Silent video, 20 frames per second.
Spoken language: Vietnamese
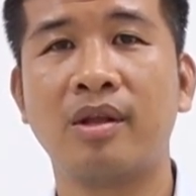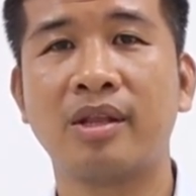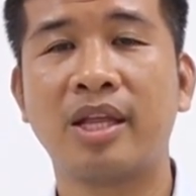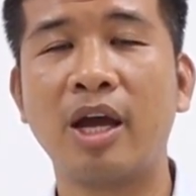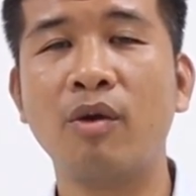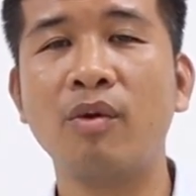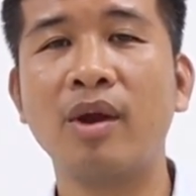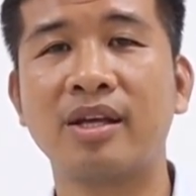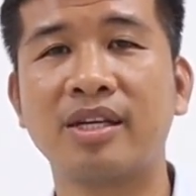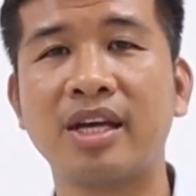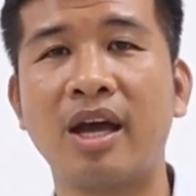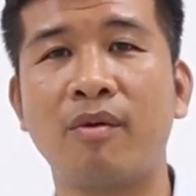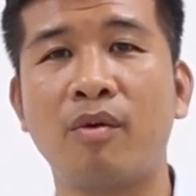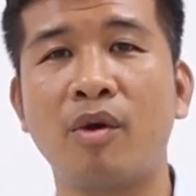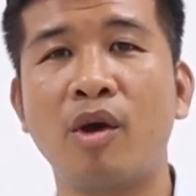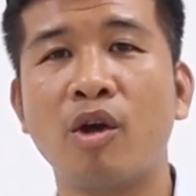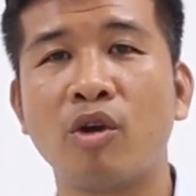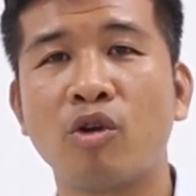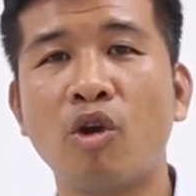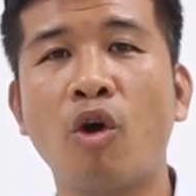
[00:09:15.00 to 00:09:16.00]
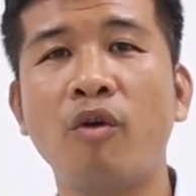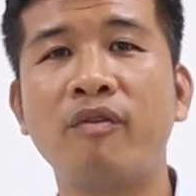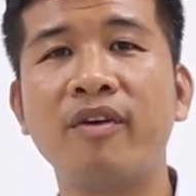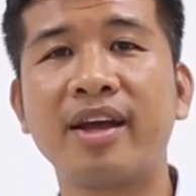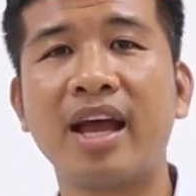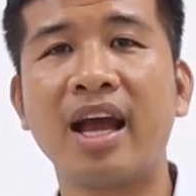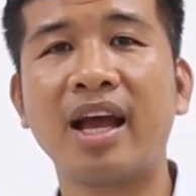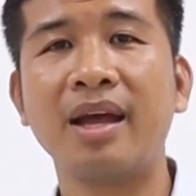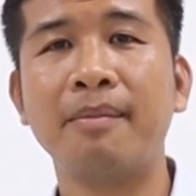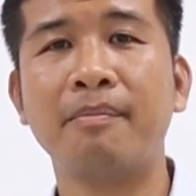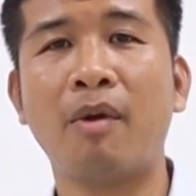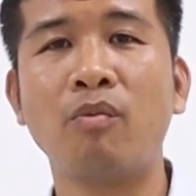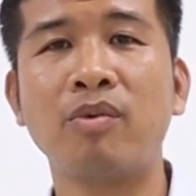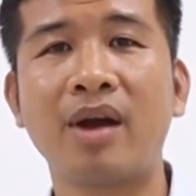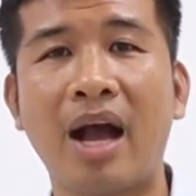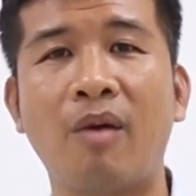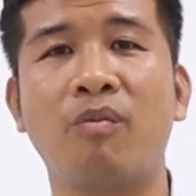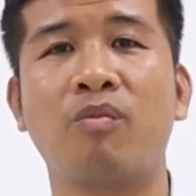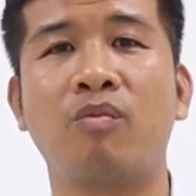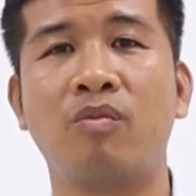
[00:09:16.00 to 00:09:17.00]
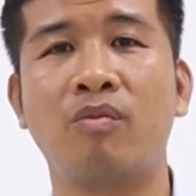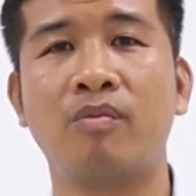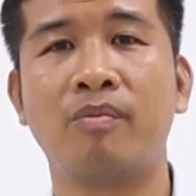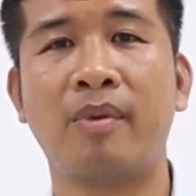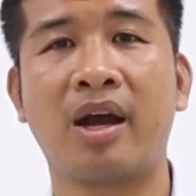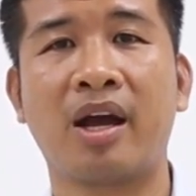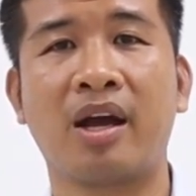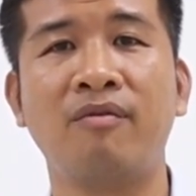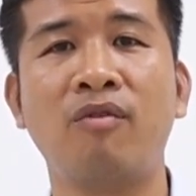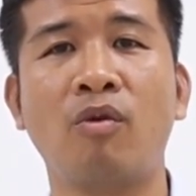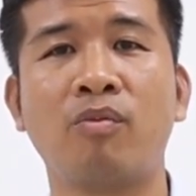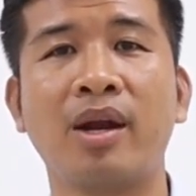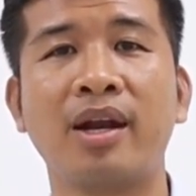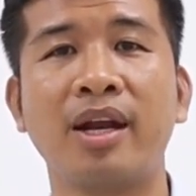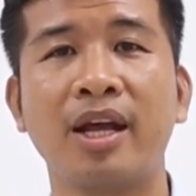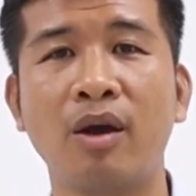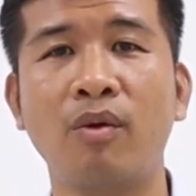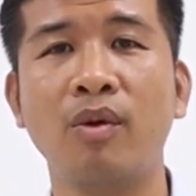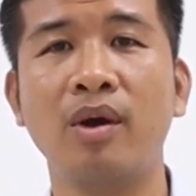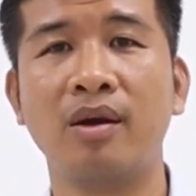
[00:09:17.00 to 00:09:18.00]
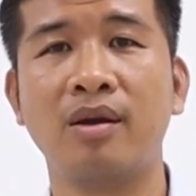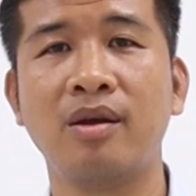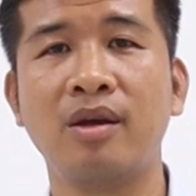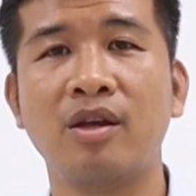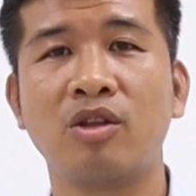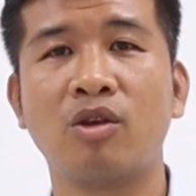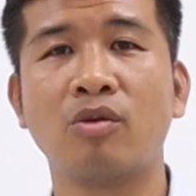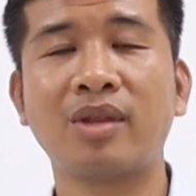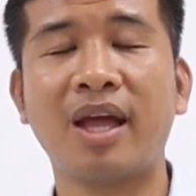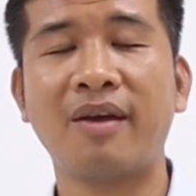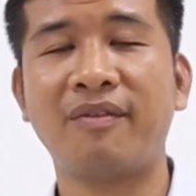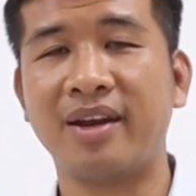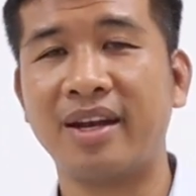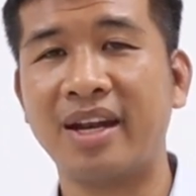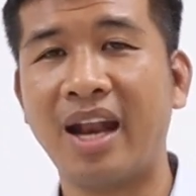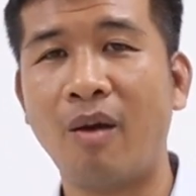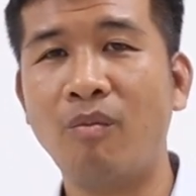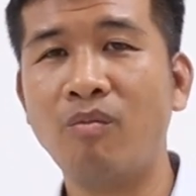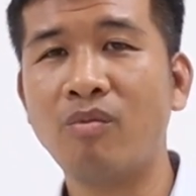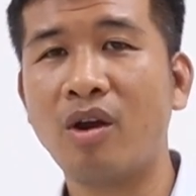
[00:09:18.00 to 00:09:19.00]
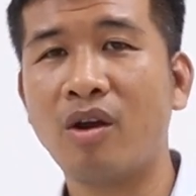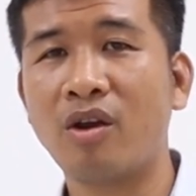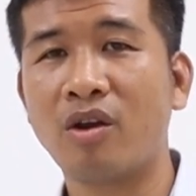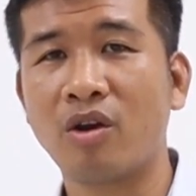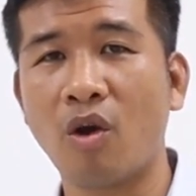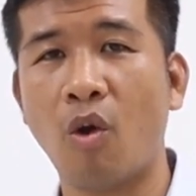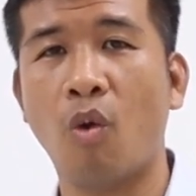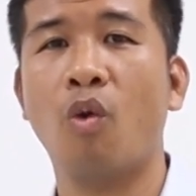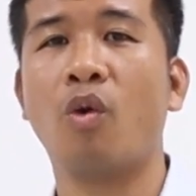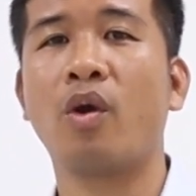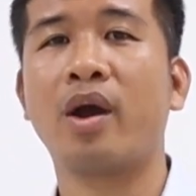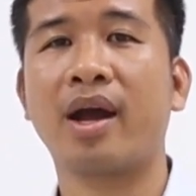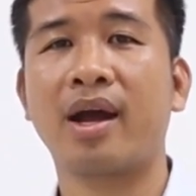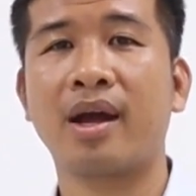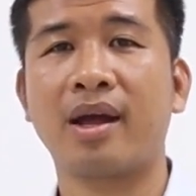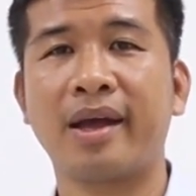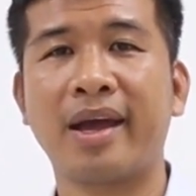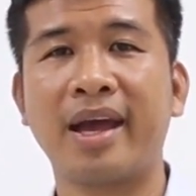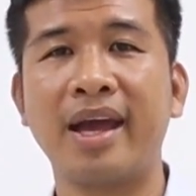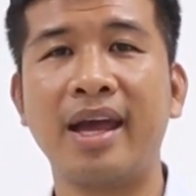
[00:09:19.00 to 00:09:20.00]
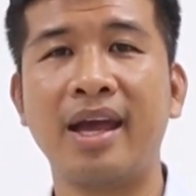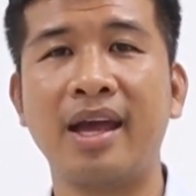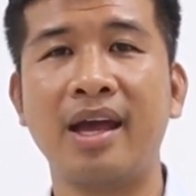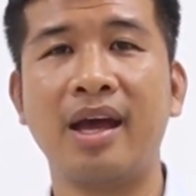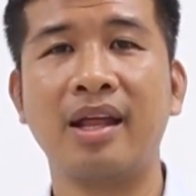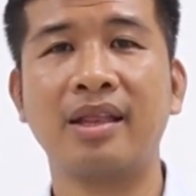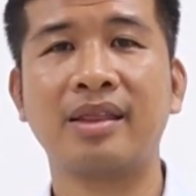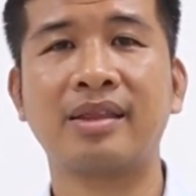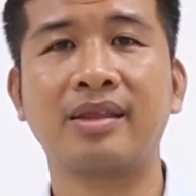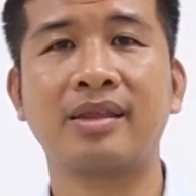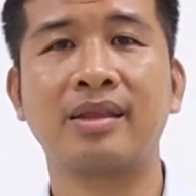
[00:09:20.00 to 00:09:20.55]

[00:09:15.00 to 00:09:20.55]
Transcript: thiếu là sao đối với các cái móng cọc mà cái vùng đất yếu chúng ta phải đóng nó đủ cái ờ,